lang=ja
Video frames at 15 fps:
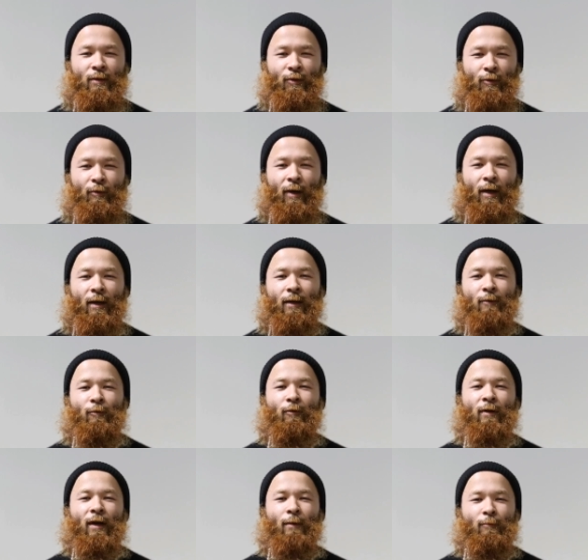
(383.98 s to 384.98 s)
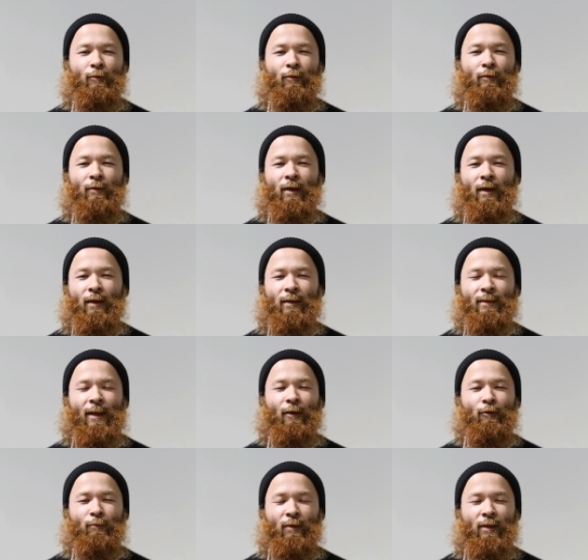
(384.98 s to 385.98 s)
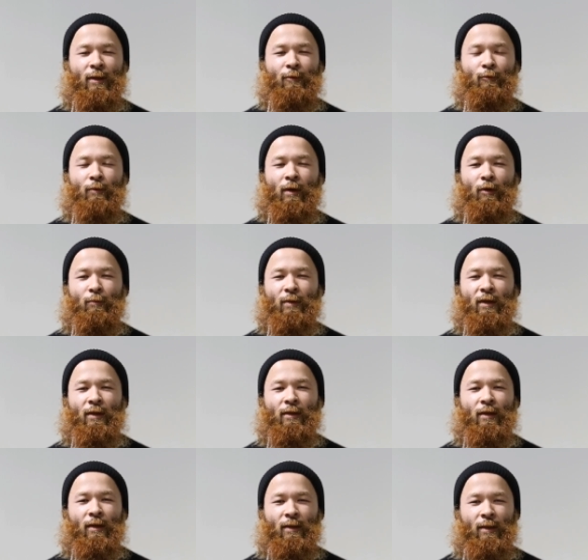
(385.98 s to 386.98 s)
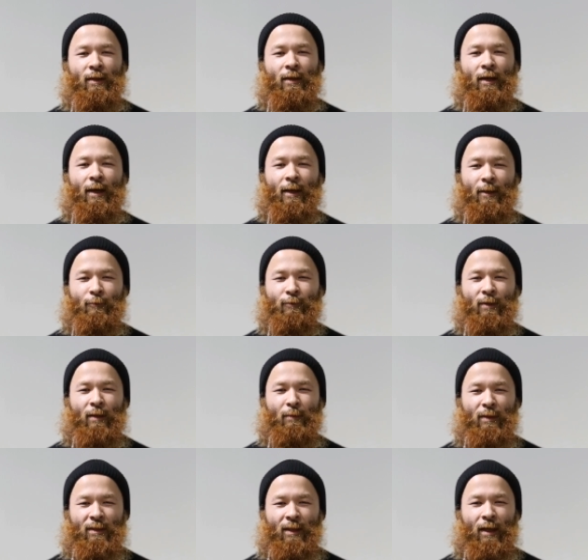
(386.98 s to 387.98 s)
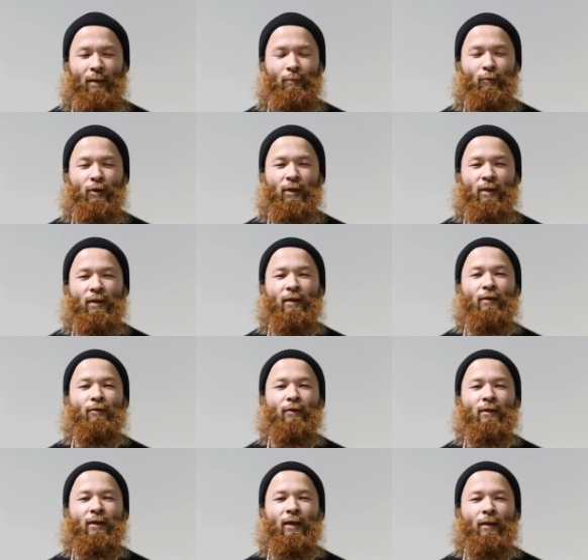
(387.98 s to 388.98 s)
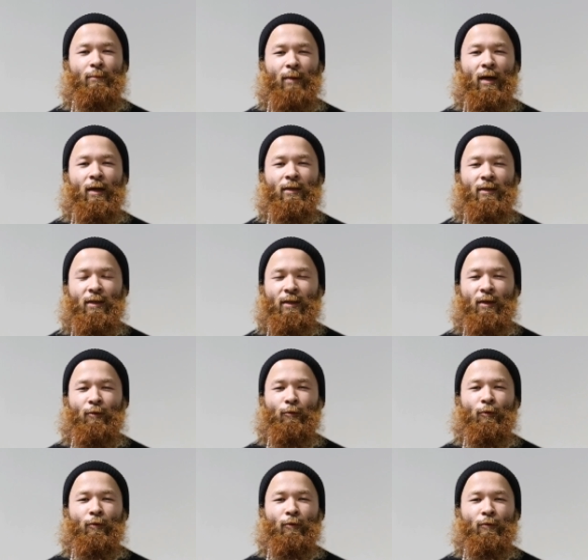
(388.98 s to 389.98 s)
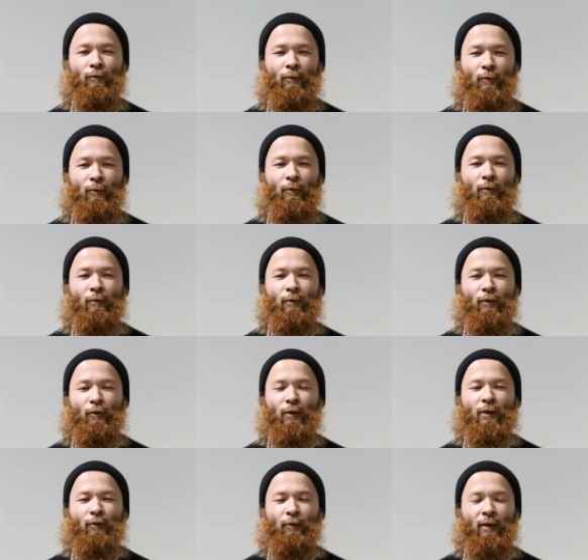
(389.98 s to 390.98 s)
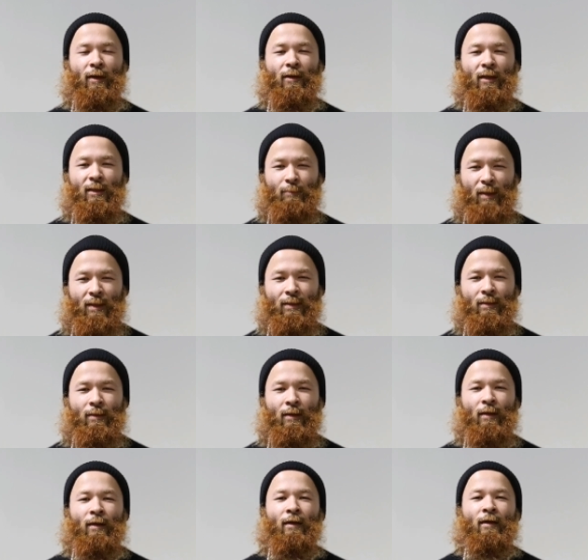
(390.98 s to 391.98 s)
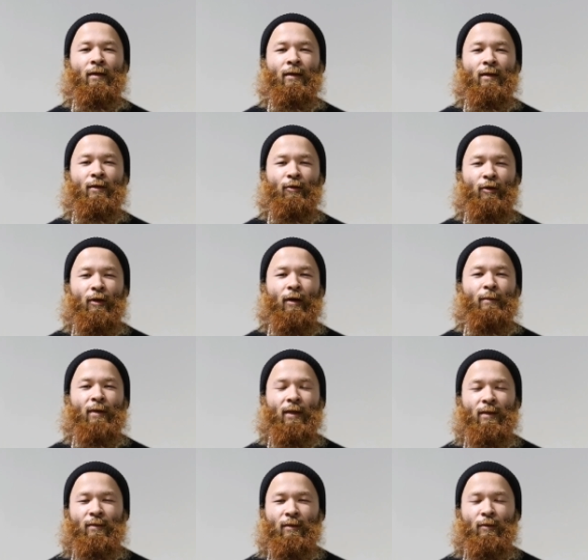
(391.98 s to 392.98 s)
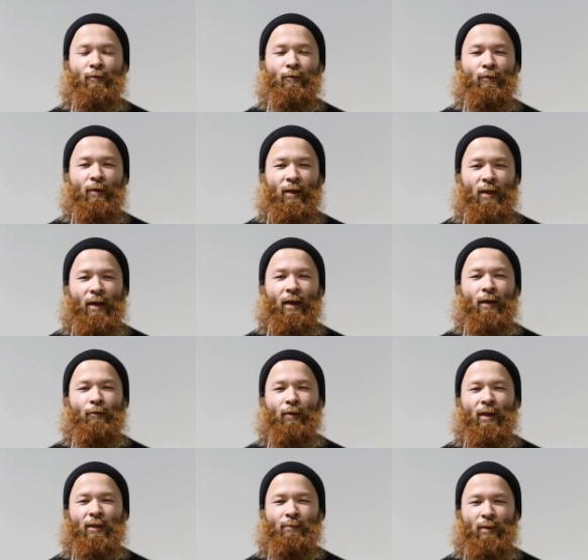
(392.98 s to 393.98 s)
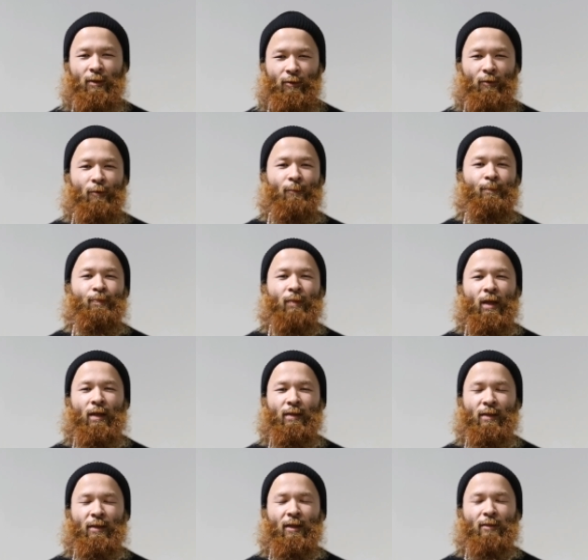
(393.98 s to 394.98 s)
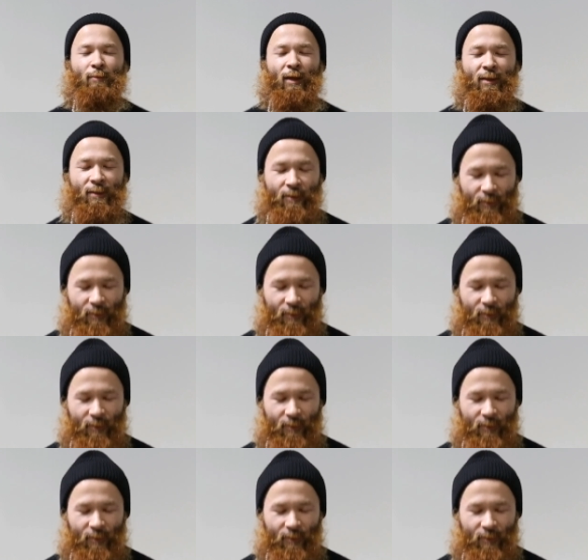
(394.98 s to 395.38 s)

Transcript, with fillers: それでは今回も最後まで動画を見ていただきありがとうございました。もしよろしければチャンネル登録の方よろしくお願いいたします。それではまた次の動画でお会いしましょう。失礼いたしま